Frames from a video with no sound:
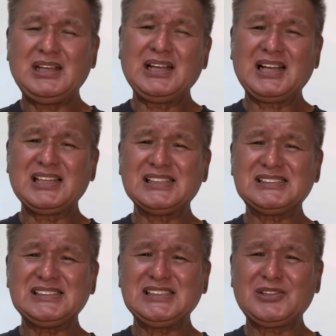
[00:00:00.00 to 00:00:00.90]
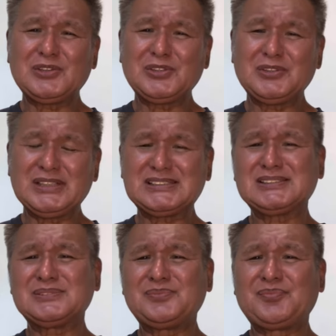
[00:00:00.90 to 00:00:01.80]
た悲しいことで
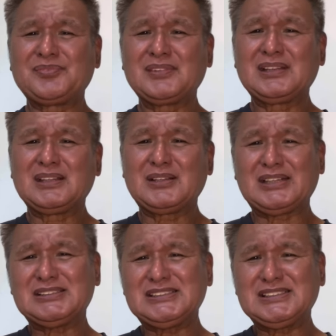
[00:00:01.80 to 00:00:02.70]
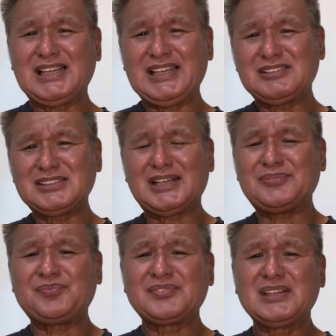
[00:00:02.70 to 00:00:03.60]
す私がいくら
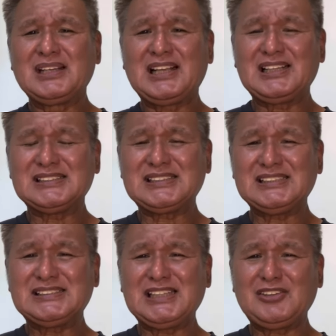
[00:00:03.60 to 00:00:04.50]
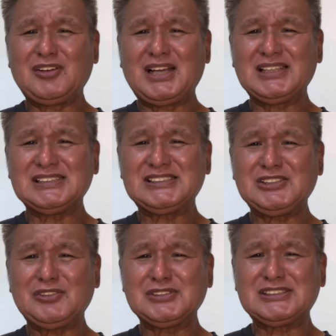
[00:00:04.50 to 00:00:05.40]
木田先生の
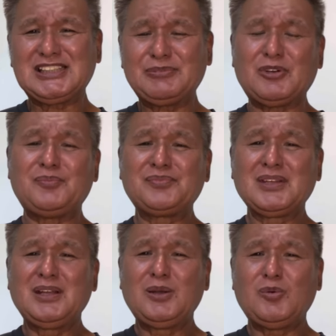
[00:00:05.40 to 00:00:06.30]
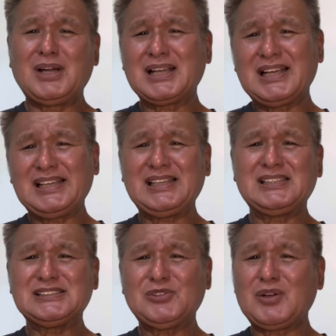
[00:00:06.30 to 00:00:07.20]
話をしても若い
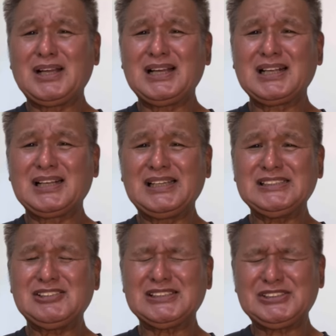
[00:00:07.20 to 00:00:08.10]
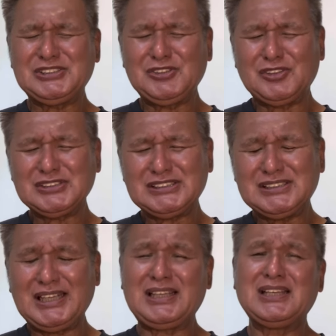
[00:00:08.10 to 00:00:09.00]
創価学会には通用し
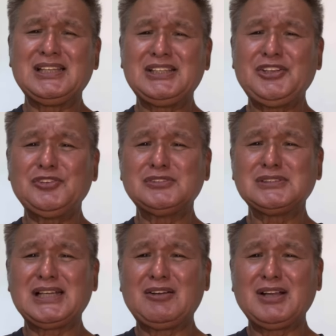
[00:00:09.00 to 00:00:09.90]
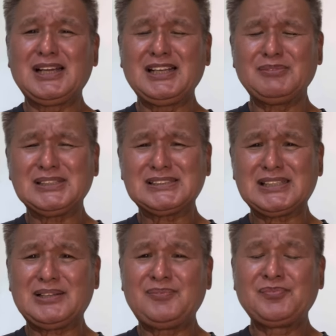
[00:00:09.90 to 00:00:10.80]
ない理由が分かりました